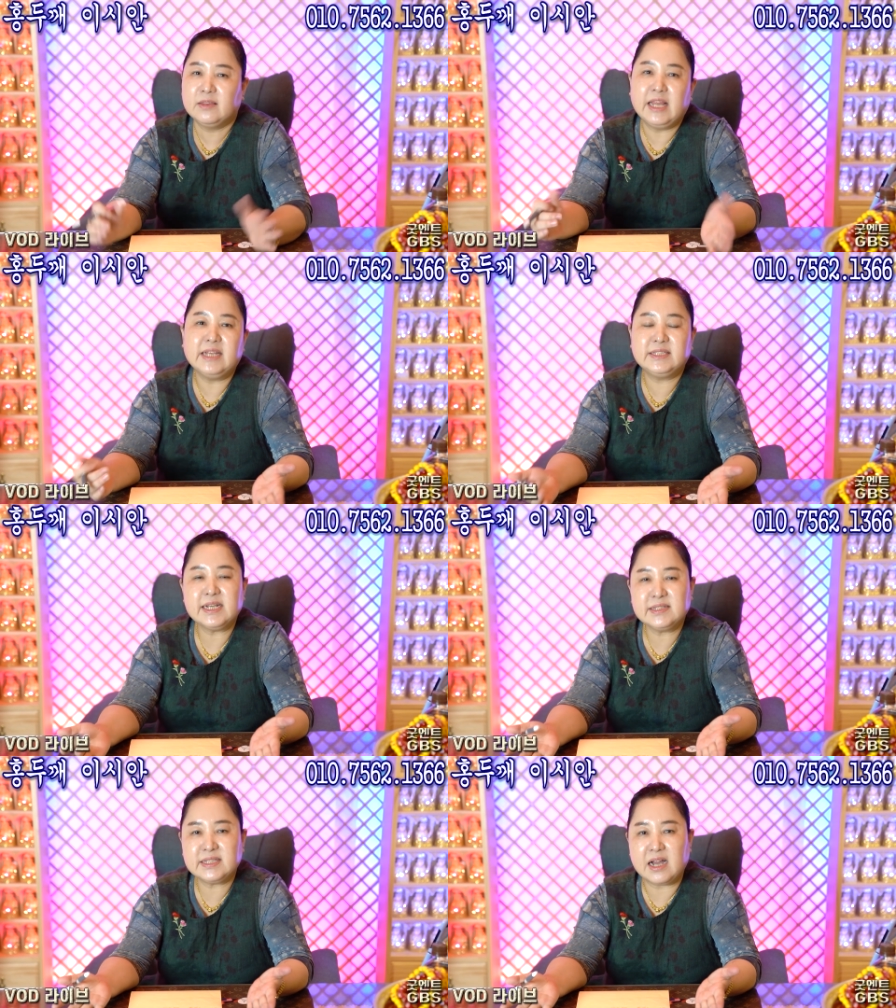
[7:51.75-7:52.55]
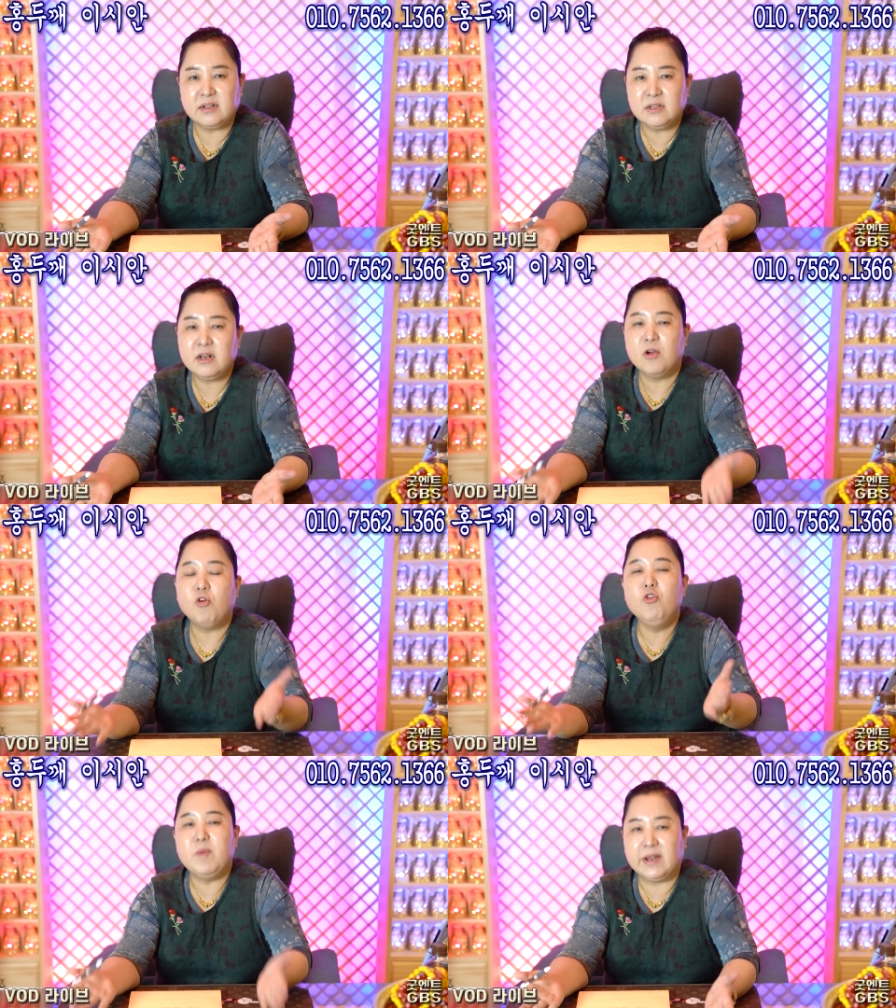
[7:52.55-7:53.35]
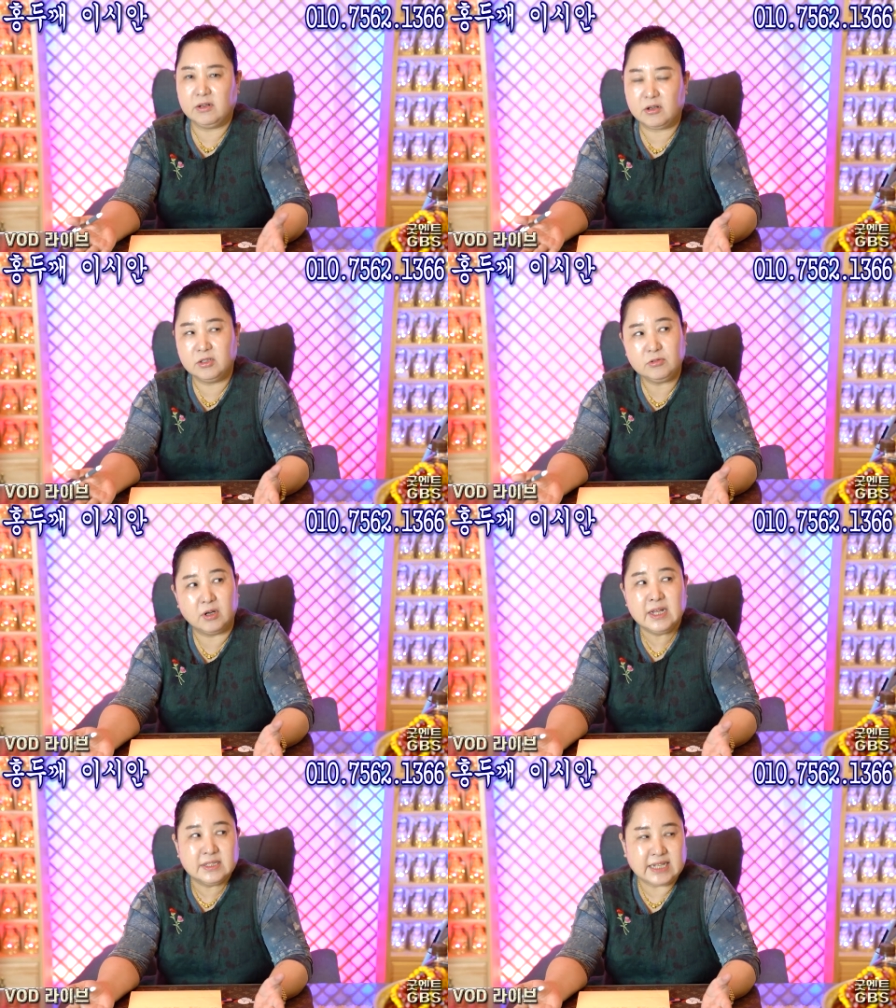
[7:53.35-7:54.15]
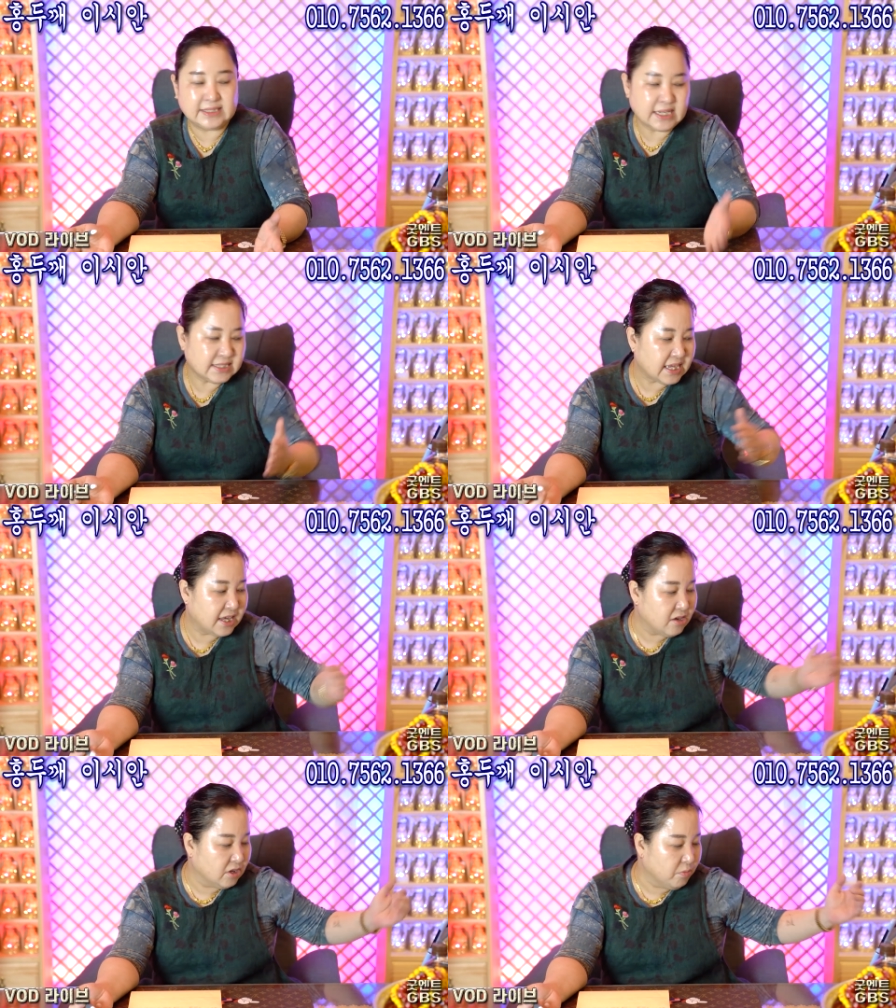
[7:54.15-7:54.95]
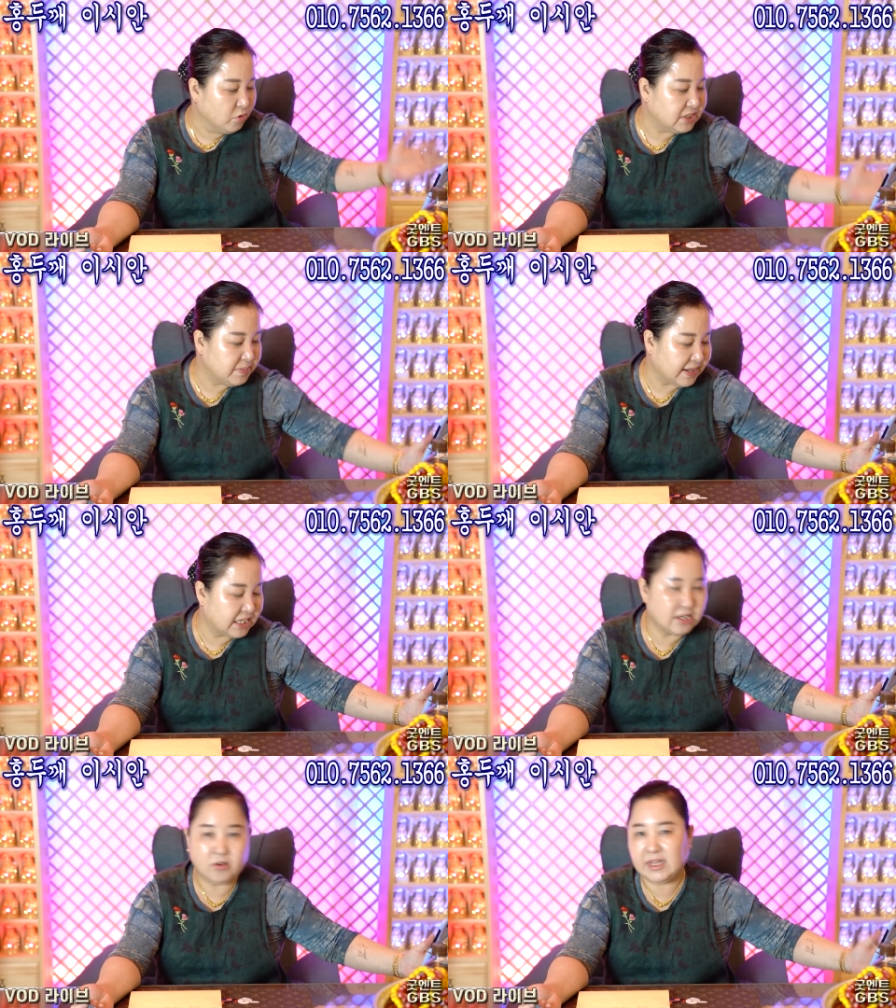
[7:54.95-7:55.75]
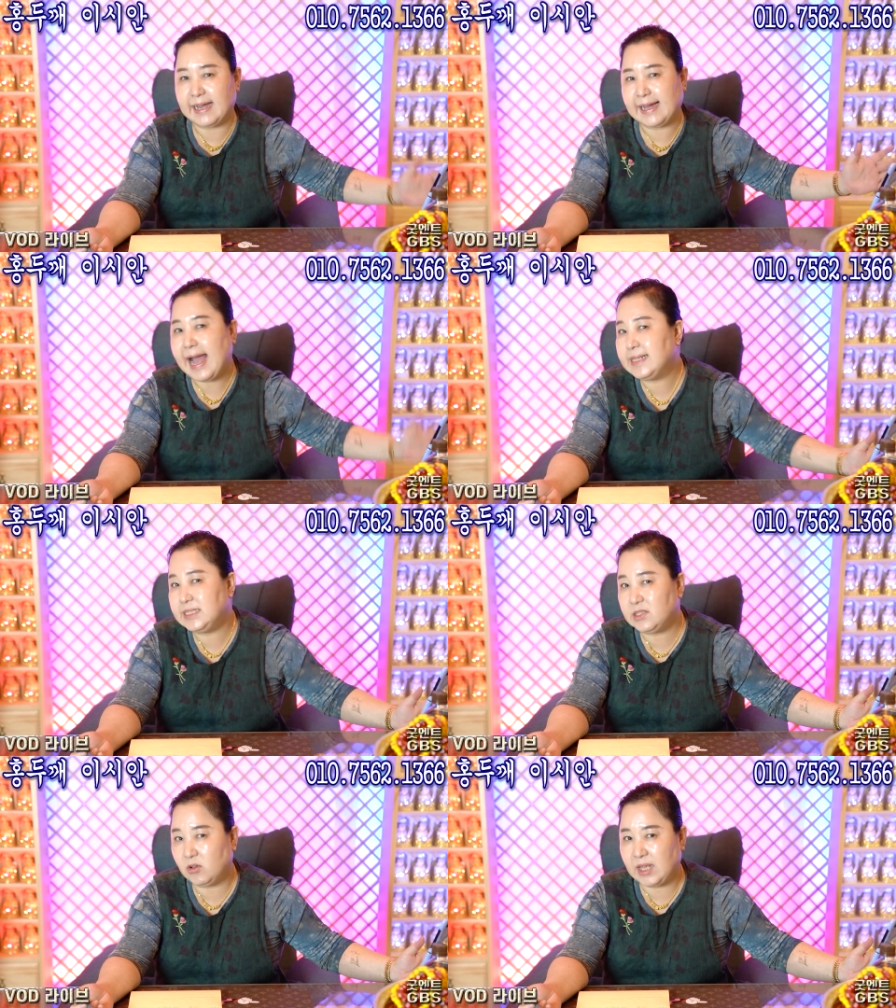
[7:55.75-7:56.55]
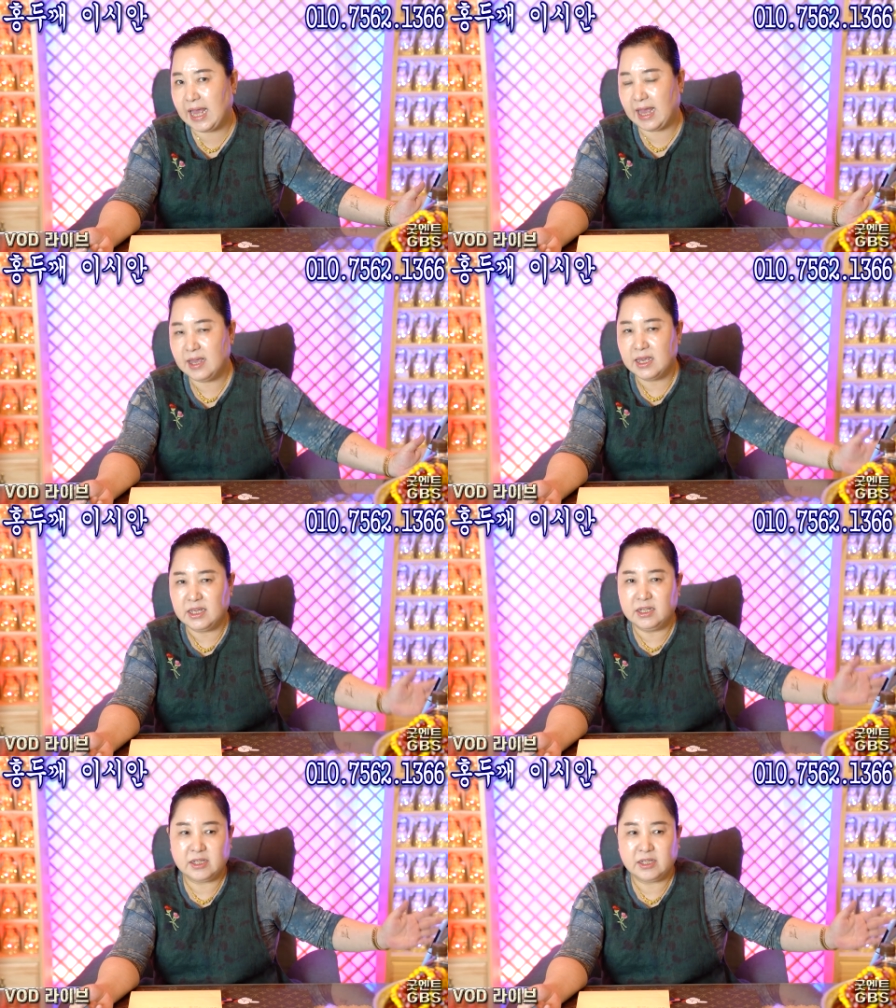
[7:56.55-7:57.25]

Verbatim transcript: 내 책상을 올바른 거 그리고 자 책상에 여기 못이 박히거나 까지거나 음.